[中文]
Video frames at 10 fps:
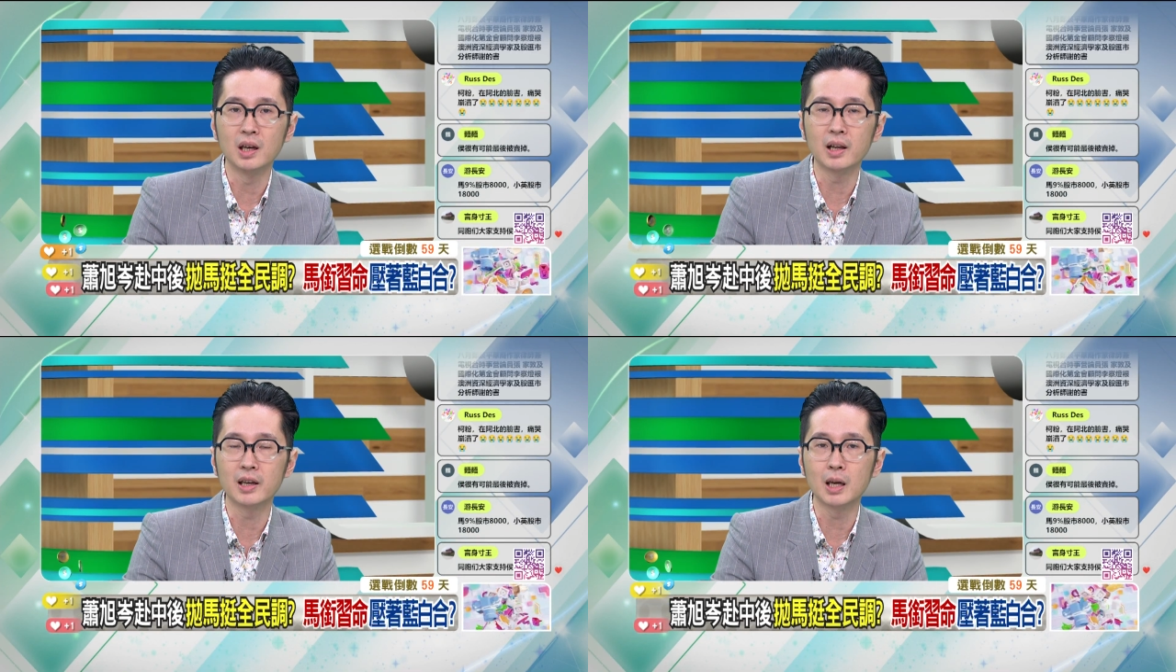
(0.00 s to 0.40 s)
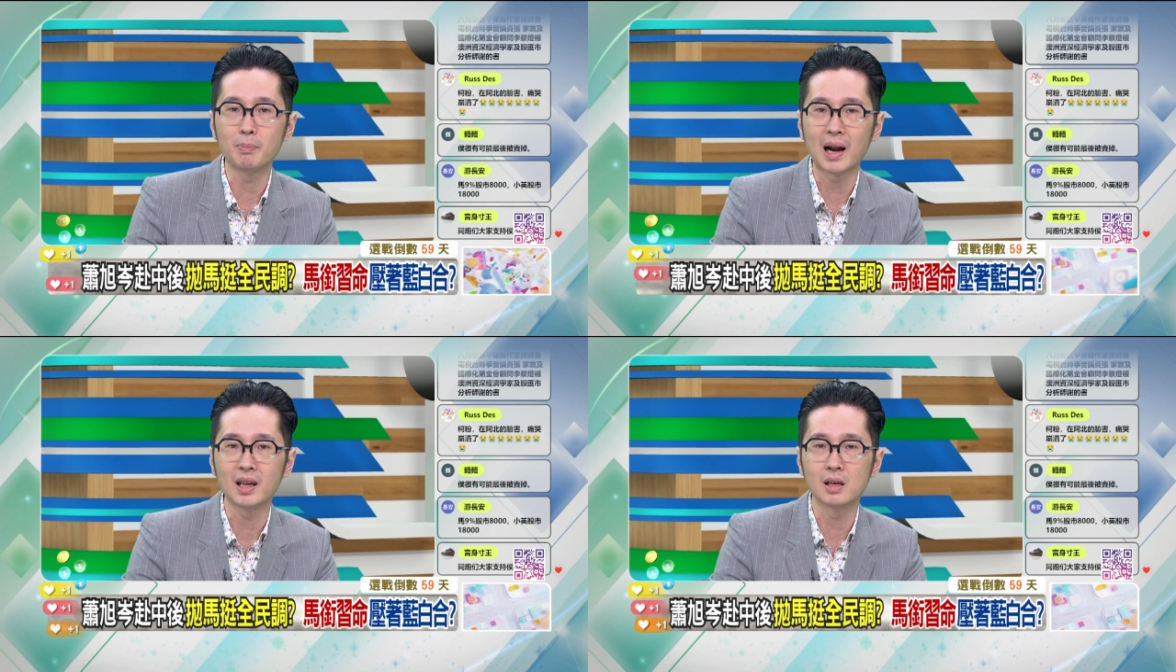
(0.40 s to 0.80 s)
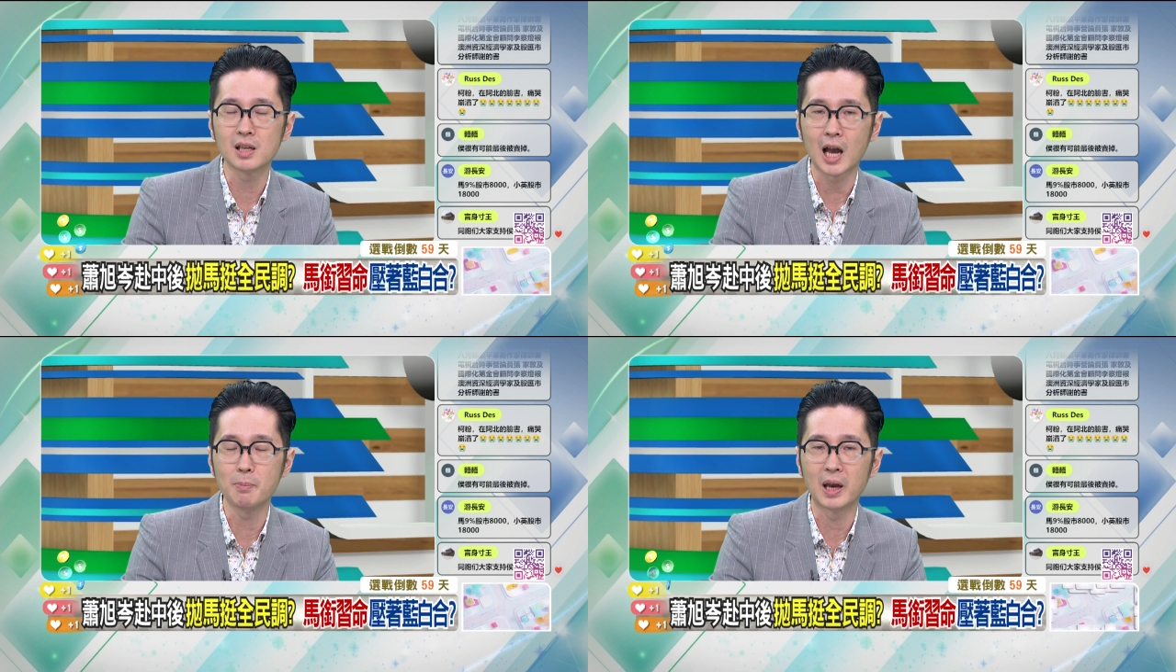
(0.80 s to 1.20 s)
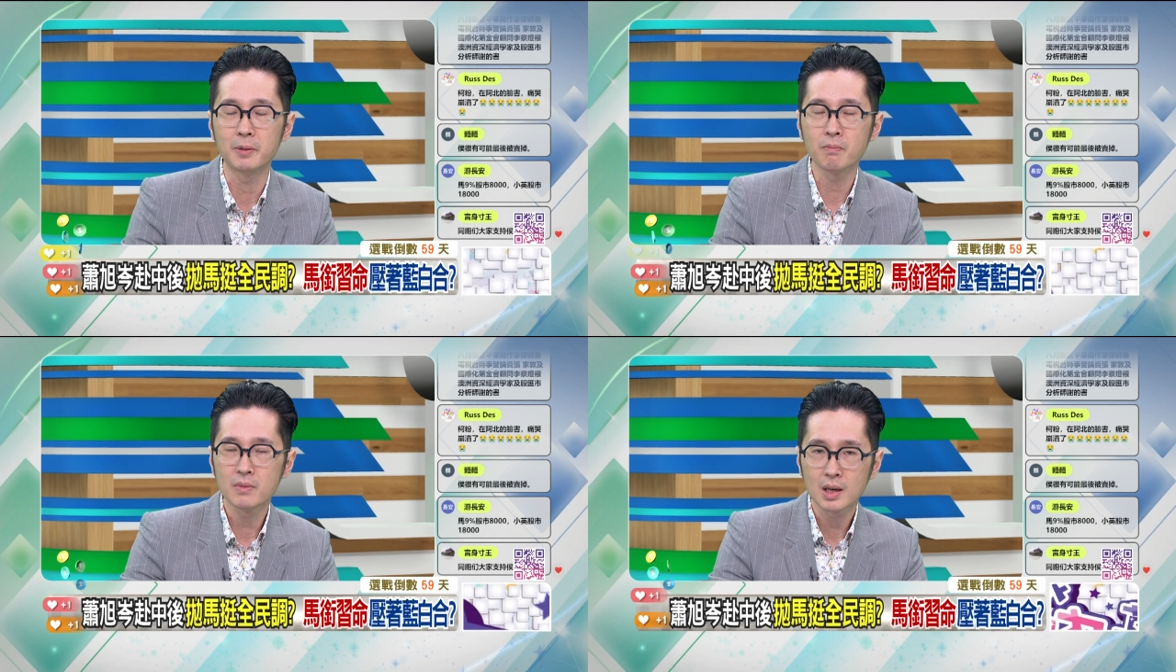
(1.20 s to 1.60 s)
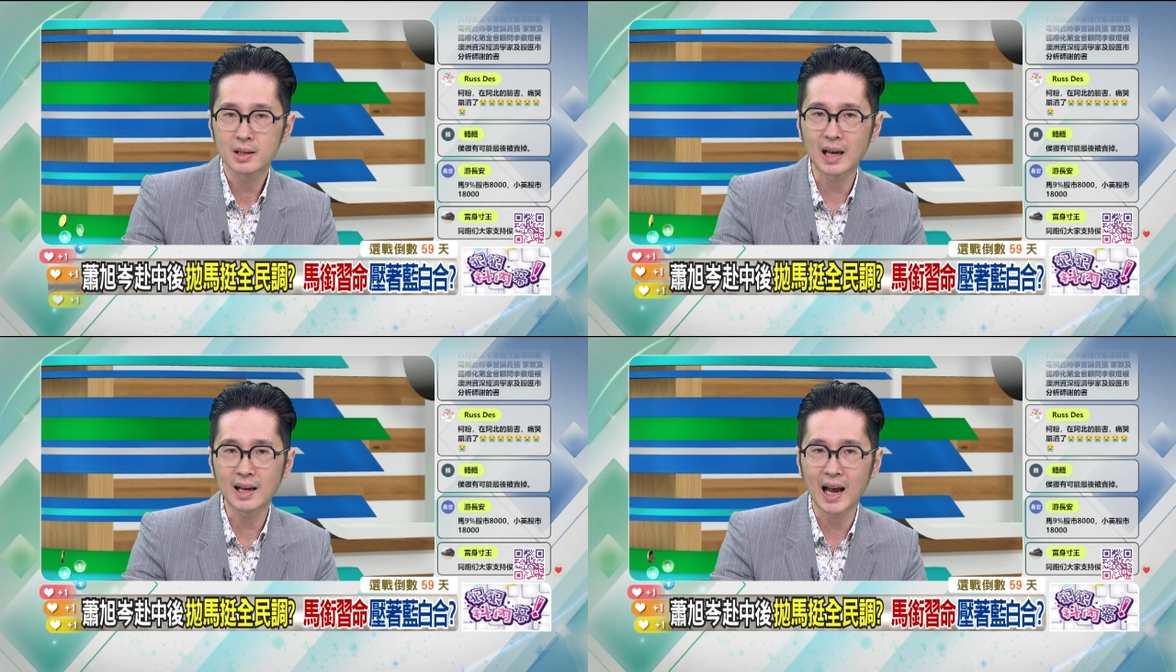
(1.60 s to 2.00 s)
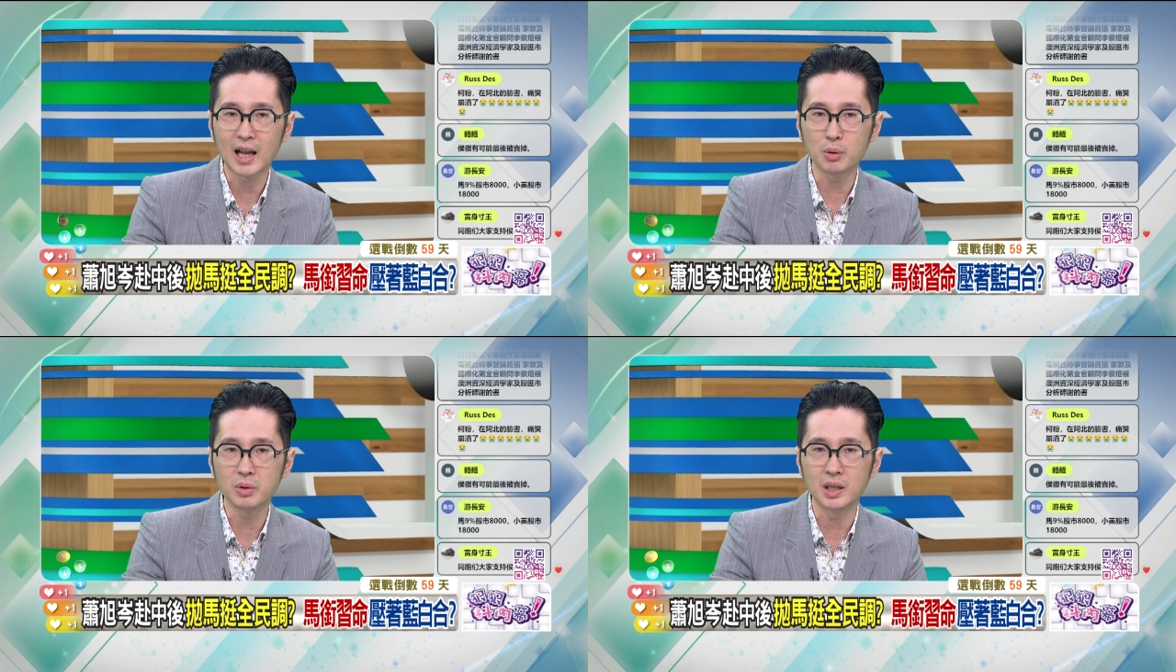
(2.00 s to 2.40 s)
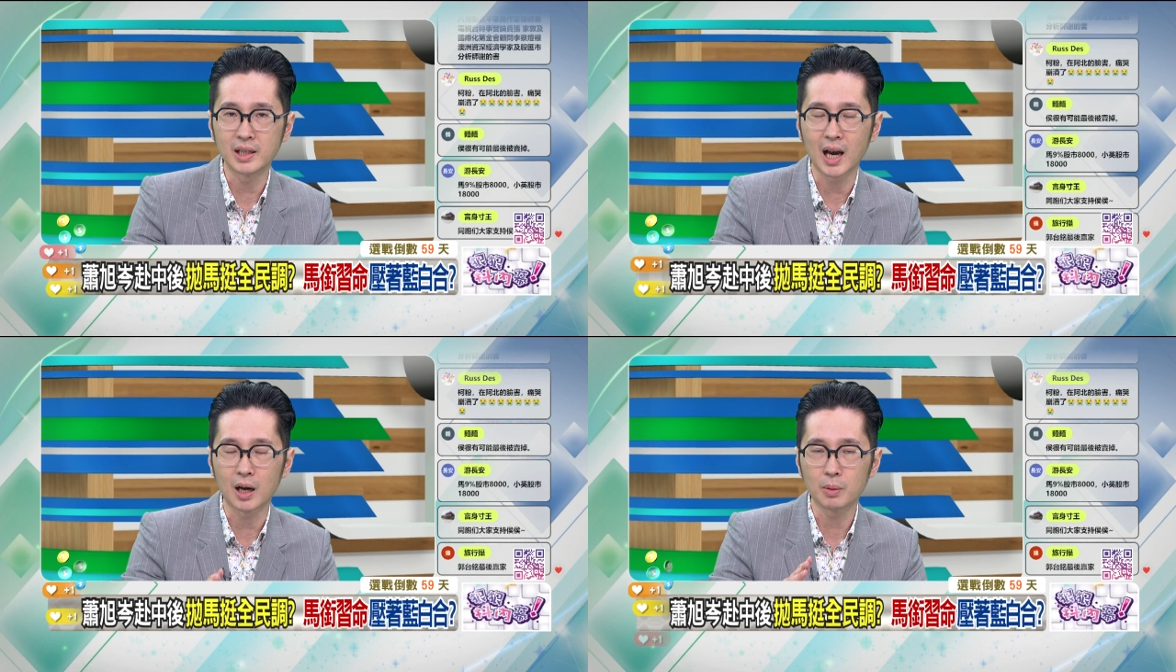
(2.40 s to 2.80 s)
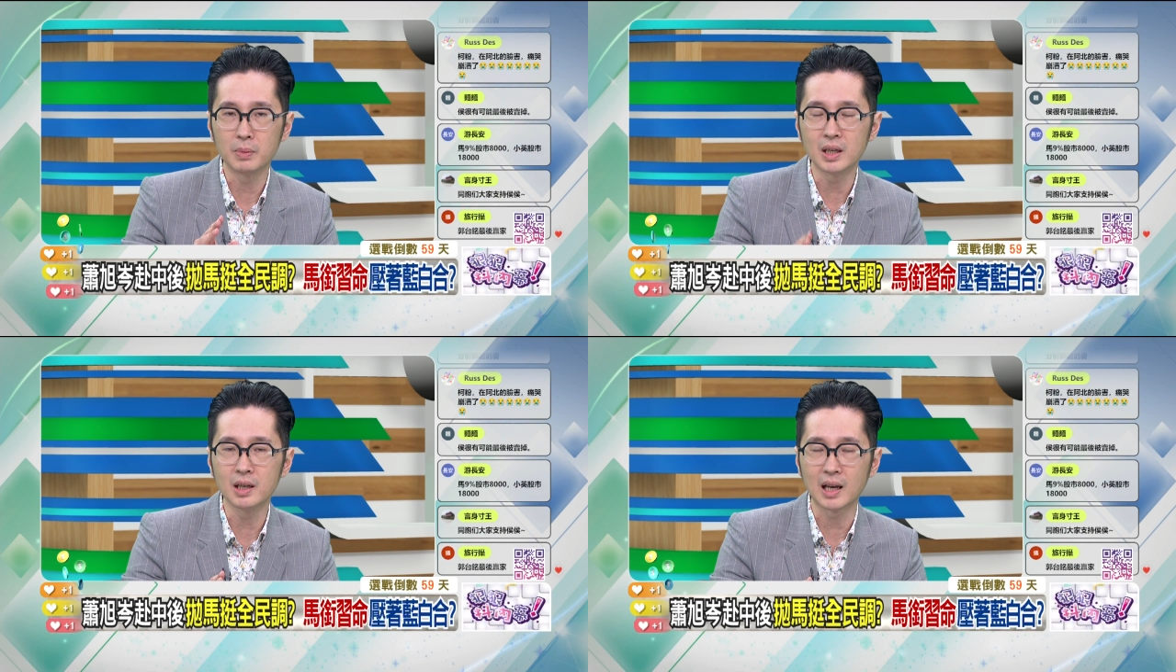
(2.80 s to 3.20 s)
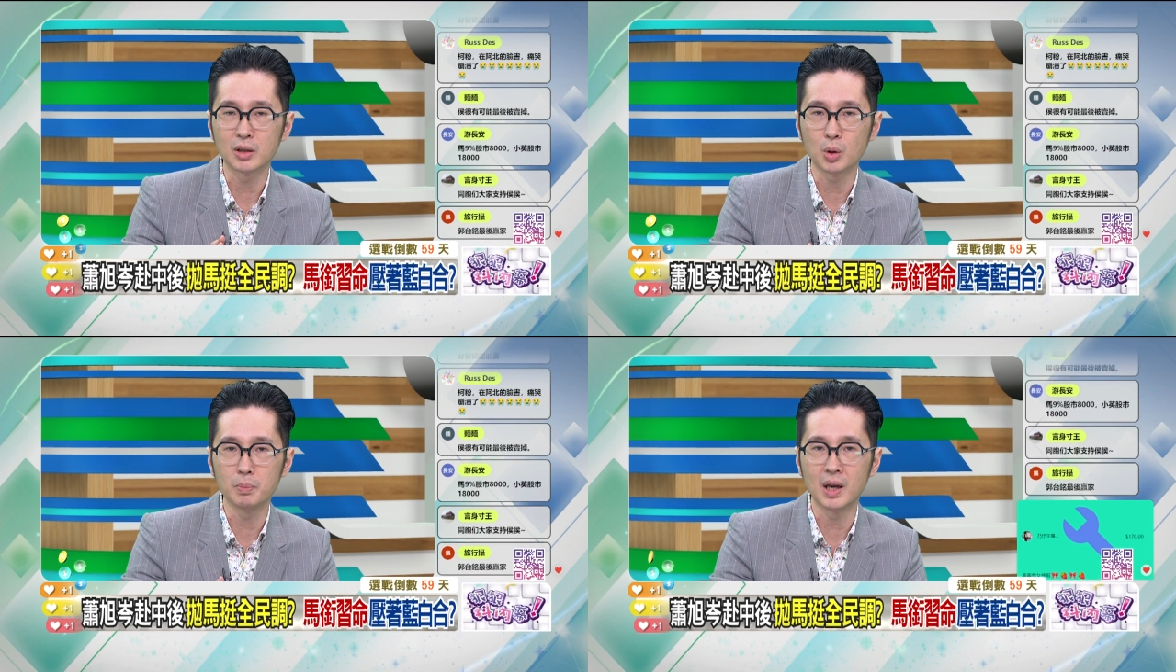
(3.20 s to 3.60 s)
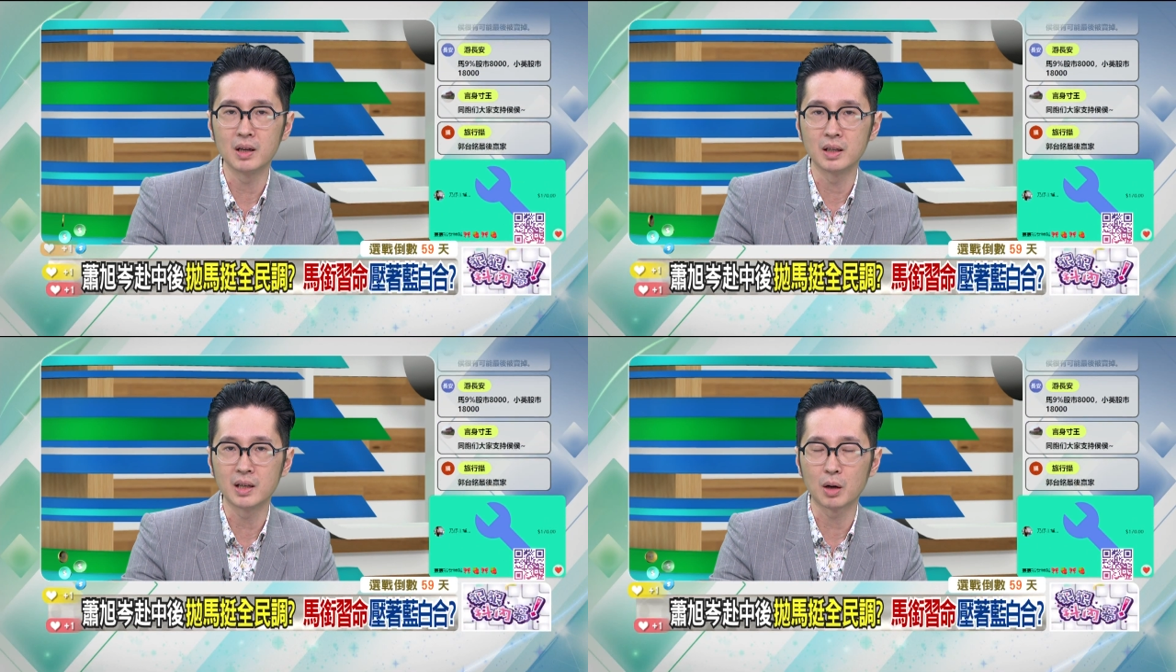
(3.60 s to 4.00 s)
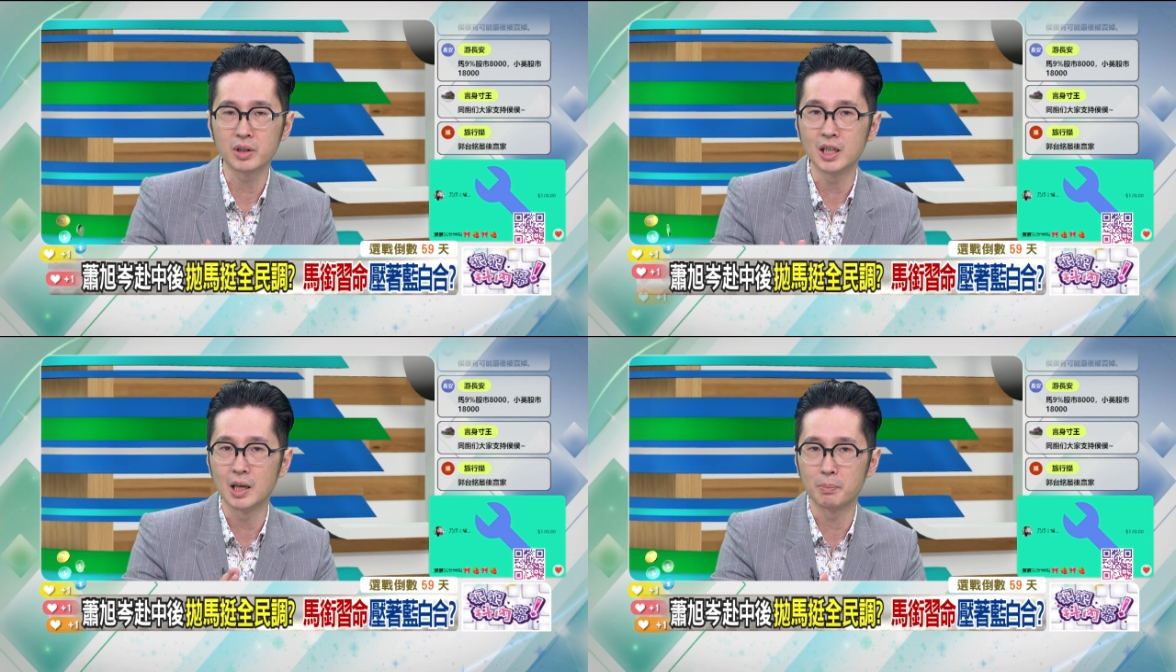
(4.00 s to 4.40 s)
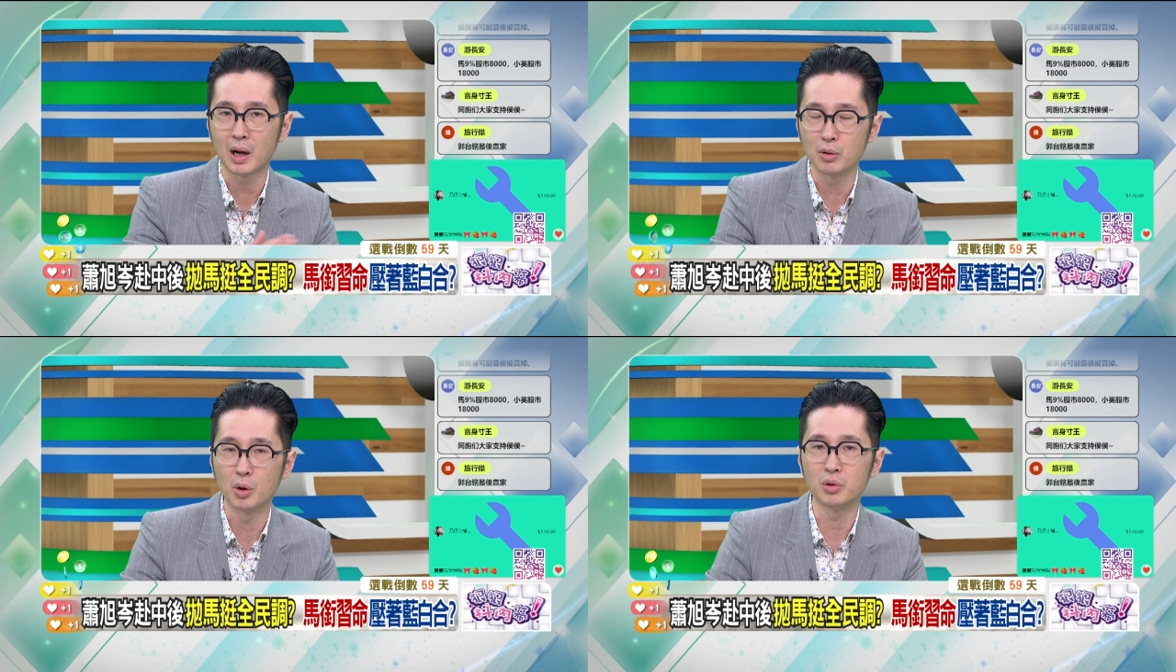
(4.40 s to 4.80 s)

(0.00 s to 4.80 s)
二零一八年的台北。三咖都底下，民进党都面临叫青年票流